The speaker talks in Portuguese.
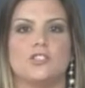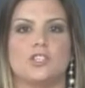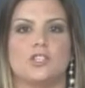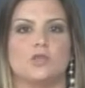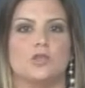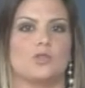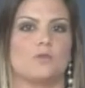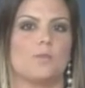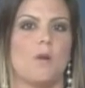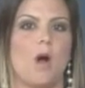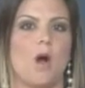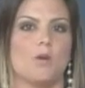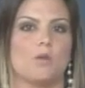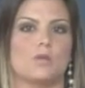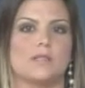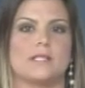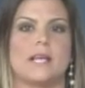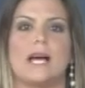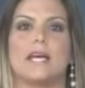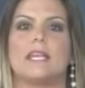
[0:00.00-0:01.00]
dos
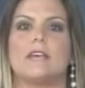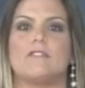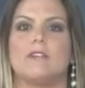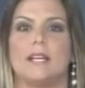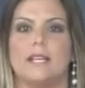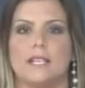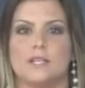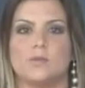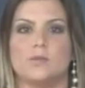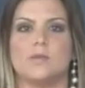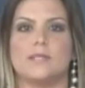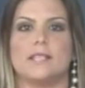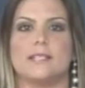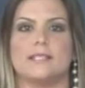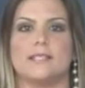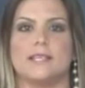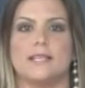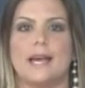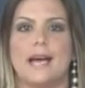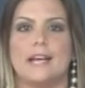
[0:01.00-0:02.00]
blocos carnavalescos da
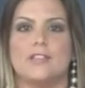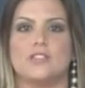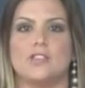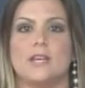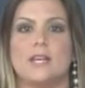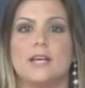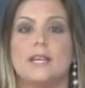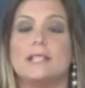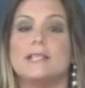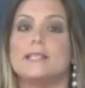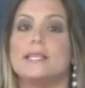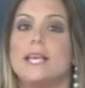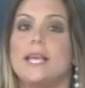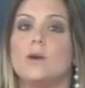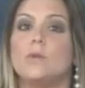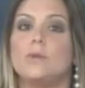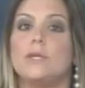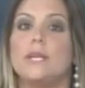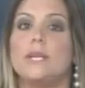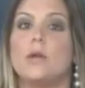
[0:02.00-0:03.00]
cidade se
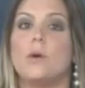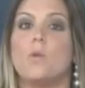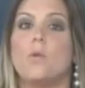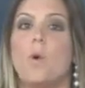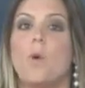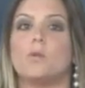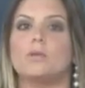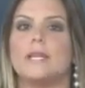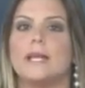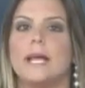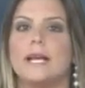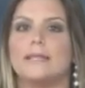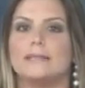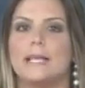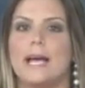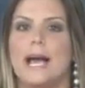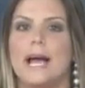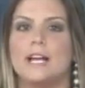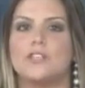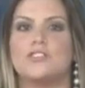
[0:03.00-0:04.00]
reuniram ontem à
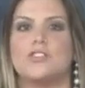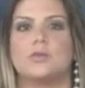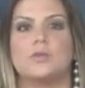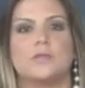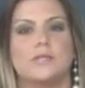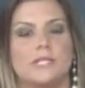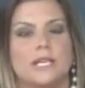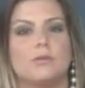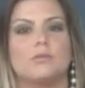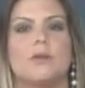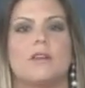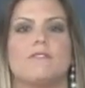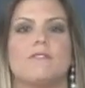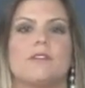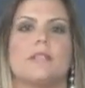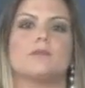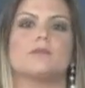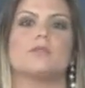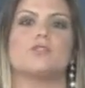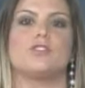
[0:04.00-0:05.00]
tarde no Centro
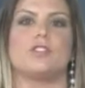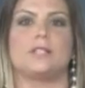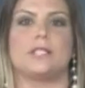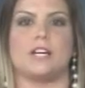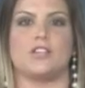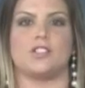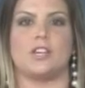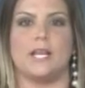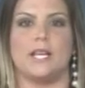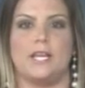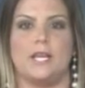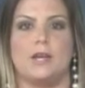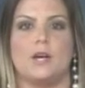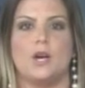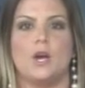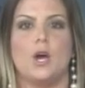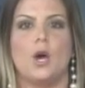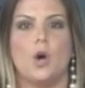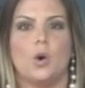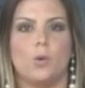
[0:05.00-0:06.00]
Eventos de Itajaí.
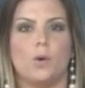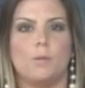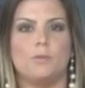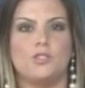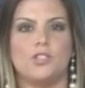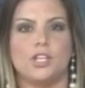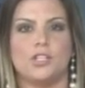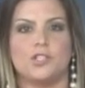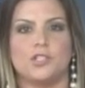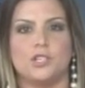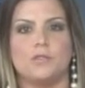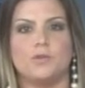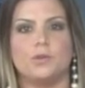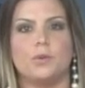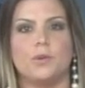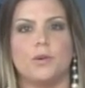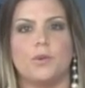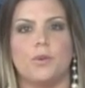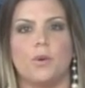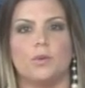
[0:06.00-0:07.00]
O objetivo
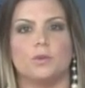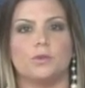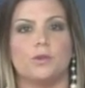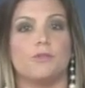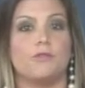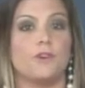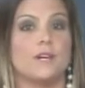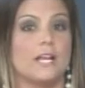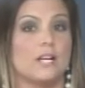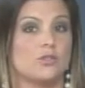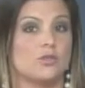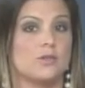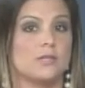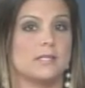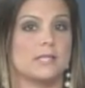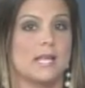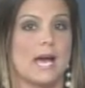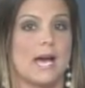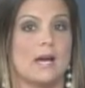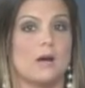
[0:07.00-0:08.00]
do encontro foi
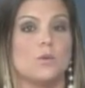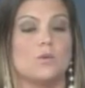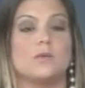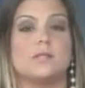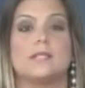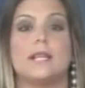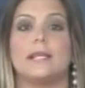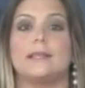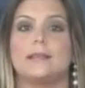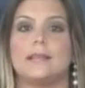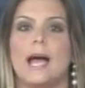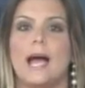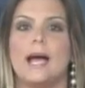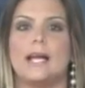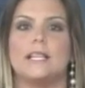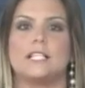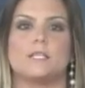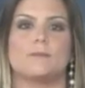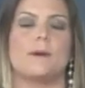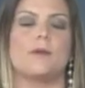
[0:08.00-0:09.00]
ajustar os
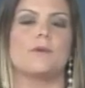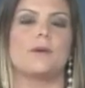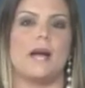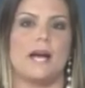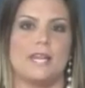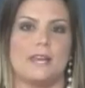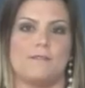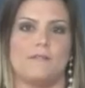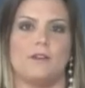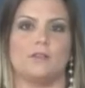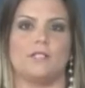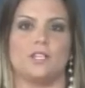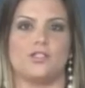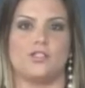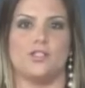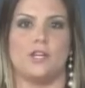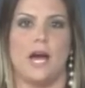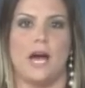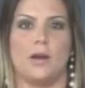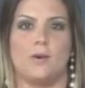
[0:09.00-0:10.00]
detalhes para o carnaval
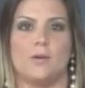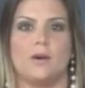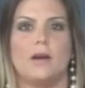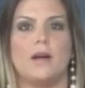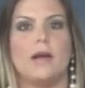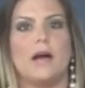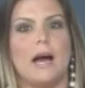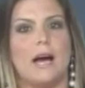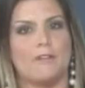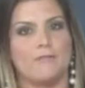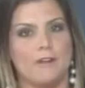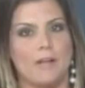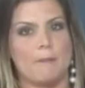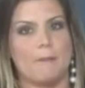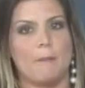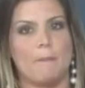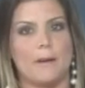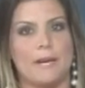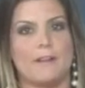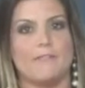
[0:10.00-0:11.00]
deste ano. A
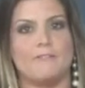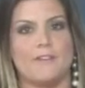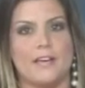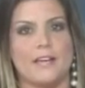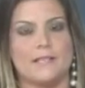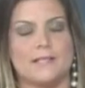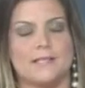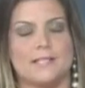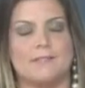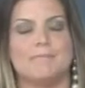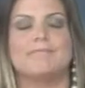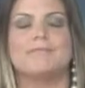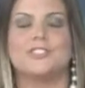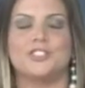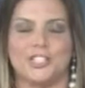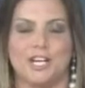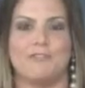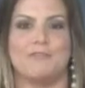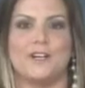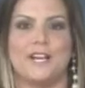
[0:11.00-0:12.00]
verba para a festa
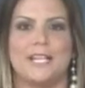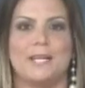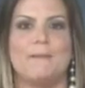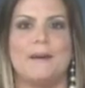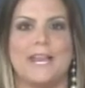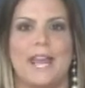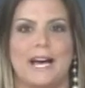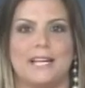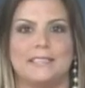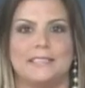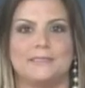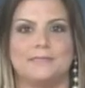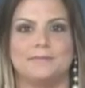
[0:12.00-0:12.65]
já foi liberada.